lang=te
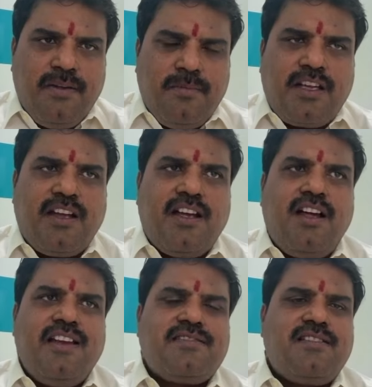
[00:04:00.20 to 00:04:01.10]
ముఖ్యంగా
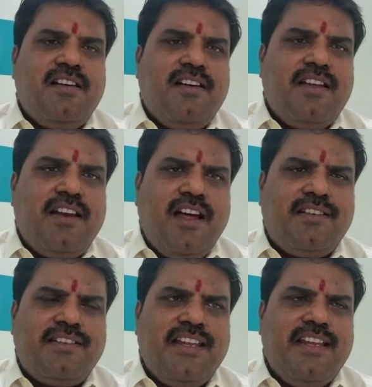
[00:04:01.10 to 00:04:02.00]
నేషనల్
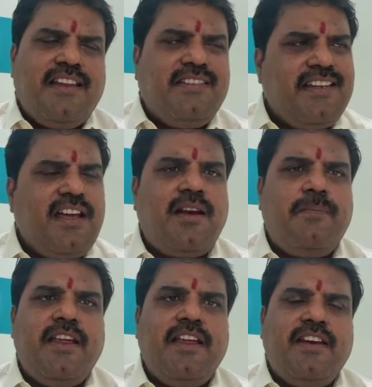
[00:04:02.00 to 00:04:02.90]
ఎన్ఆర్సి
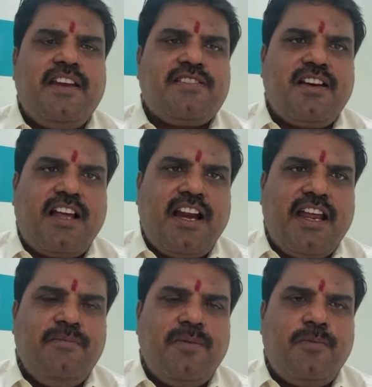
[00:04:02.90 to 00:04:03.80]
ఎన్సిఆర్బి నేషనల్
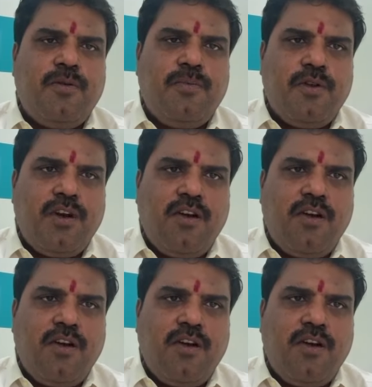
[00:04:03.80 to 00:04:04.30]
క్రైమ్ రిపోర్ట్ బ్యూరో